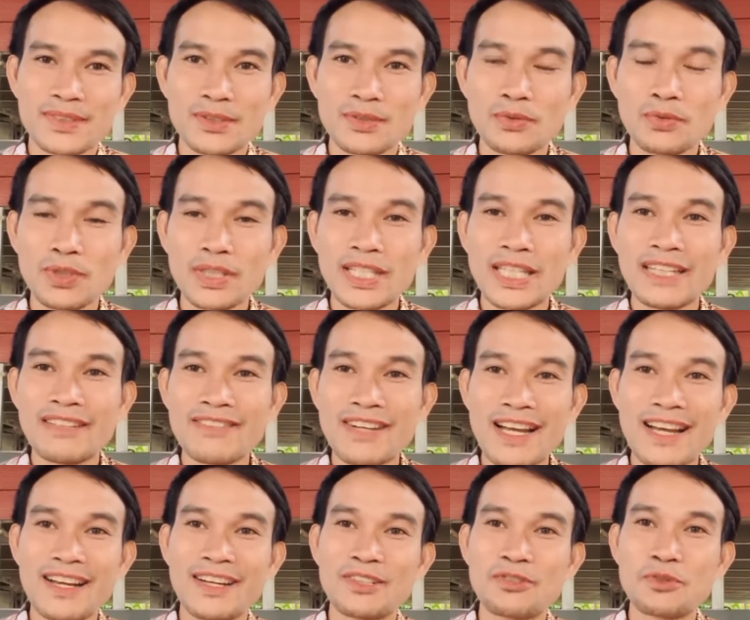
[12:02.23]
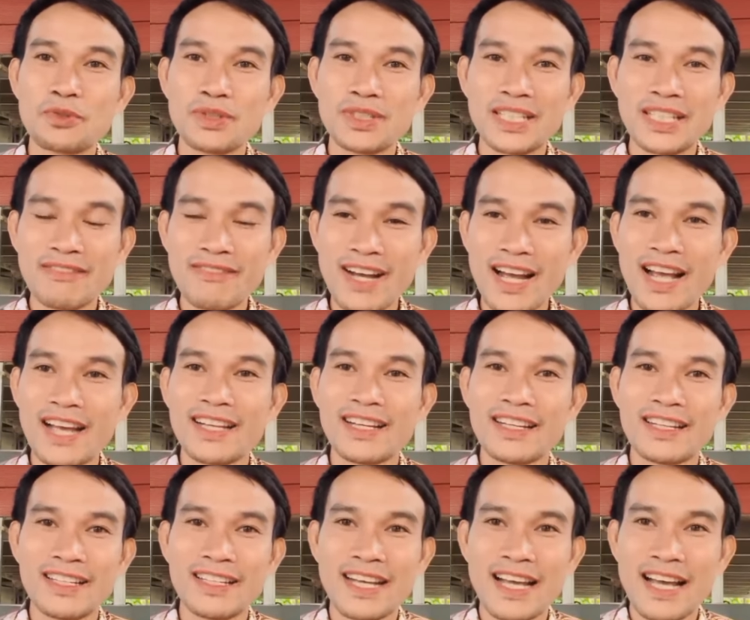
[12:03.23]
คุณคิดว่าคุณคิดว่า
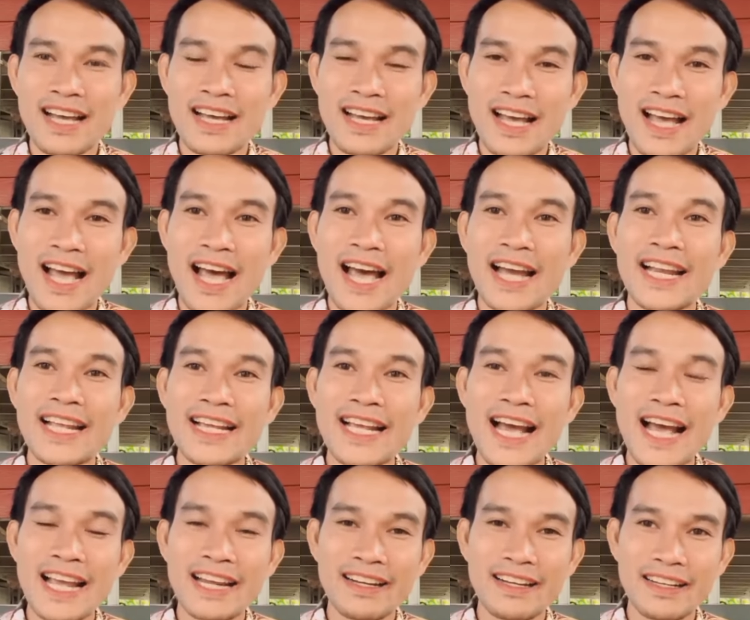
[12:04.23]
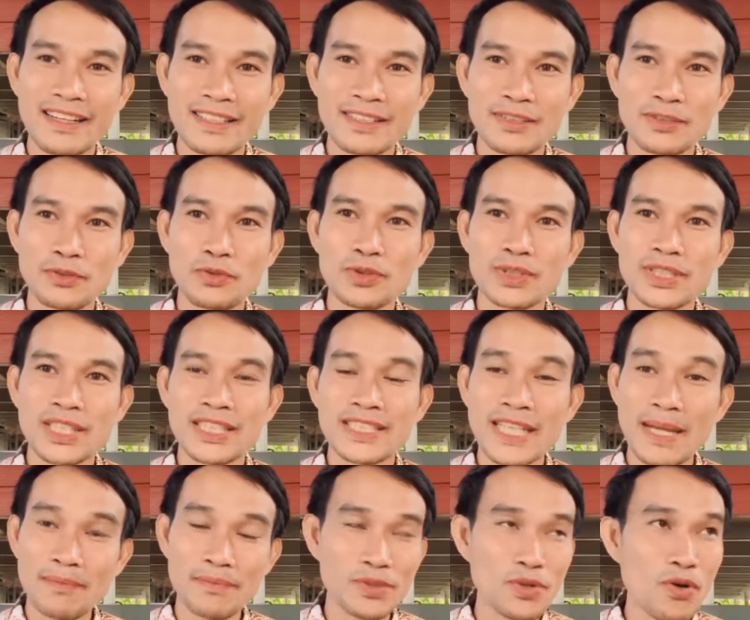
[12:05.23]
หาได้ง่ายเหรอคุณจะ
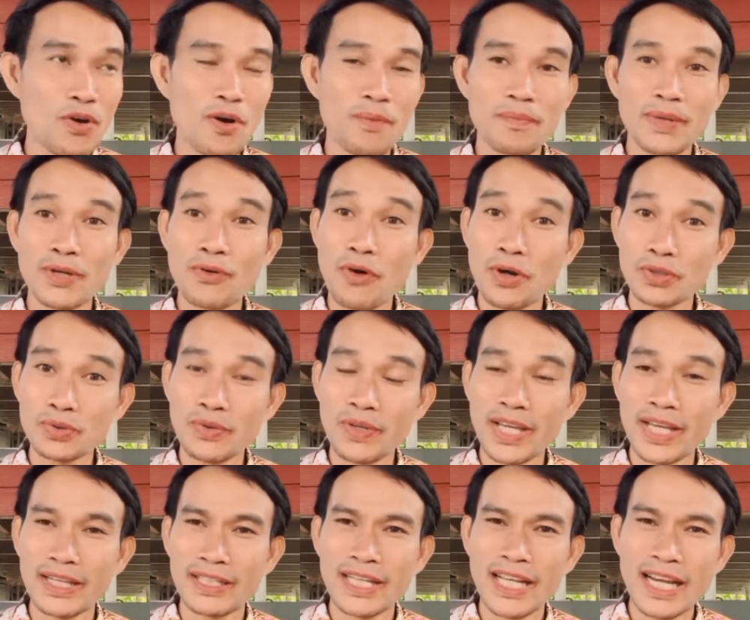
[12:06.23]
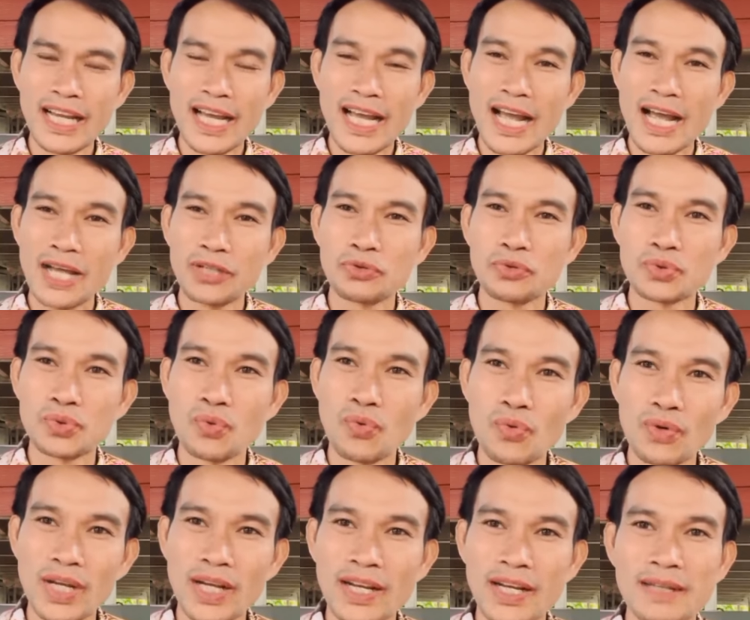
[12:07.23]
จับจองเป็นของตัวเองในราคาถู
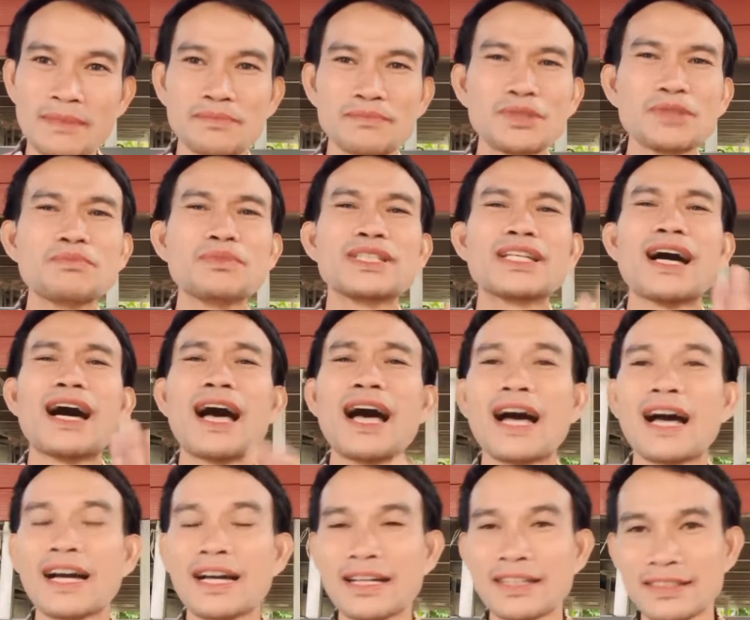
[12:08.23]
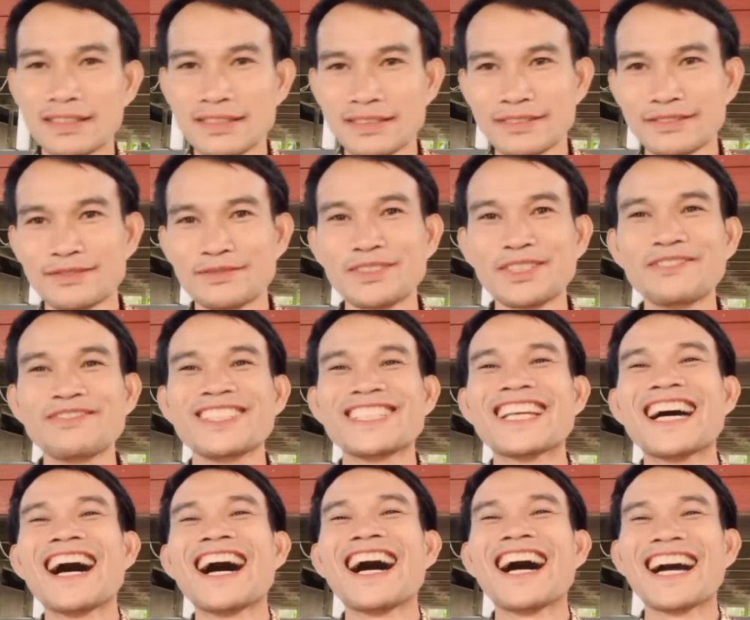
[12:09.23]
กๆได้เหรอไม่มีทาง ไม่มี
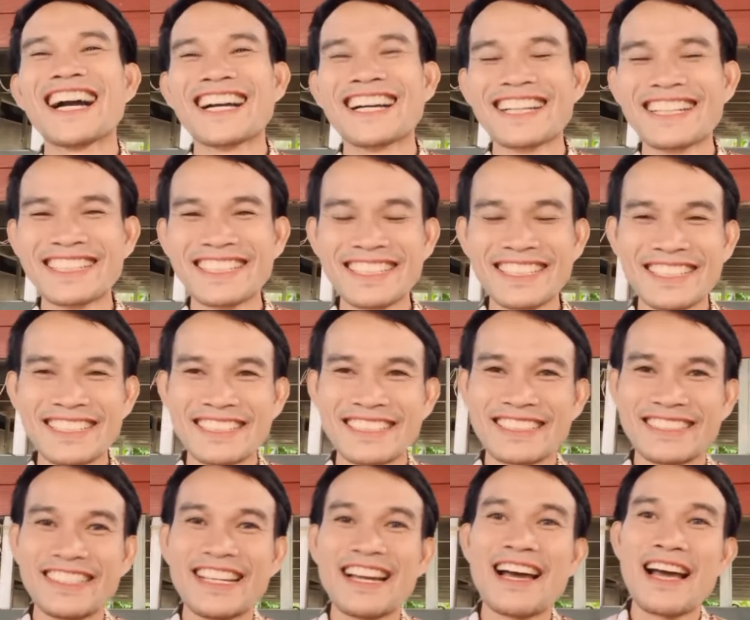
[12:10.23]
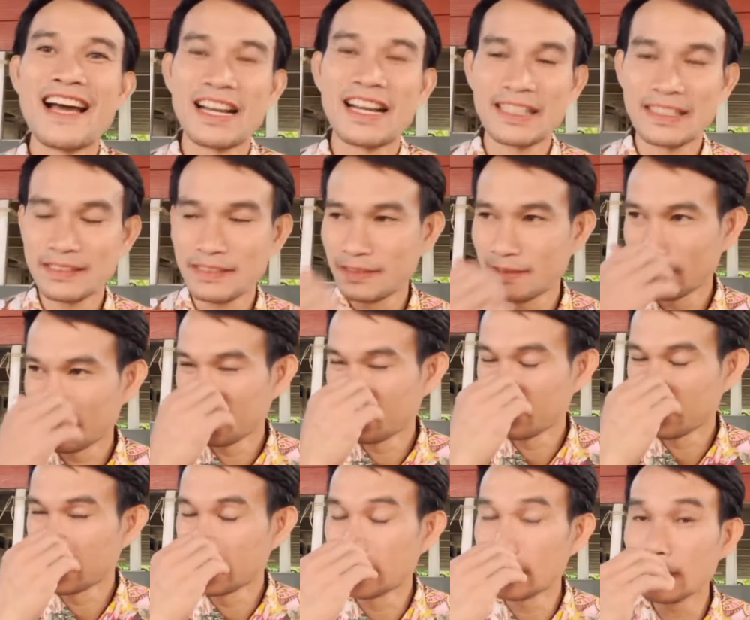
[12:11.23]
ทางยาก
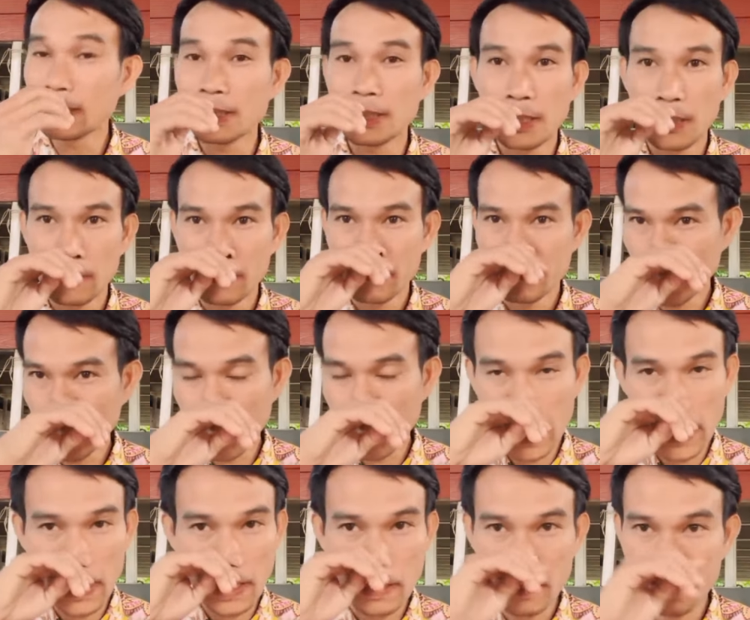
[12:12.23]
เออ นั่นแหละ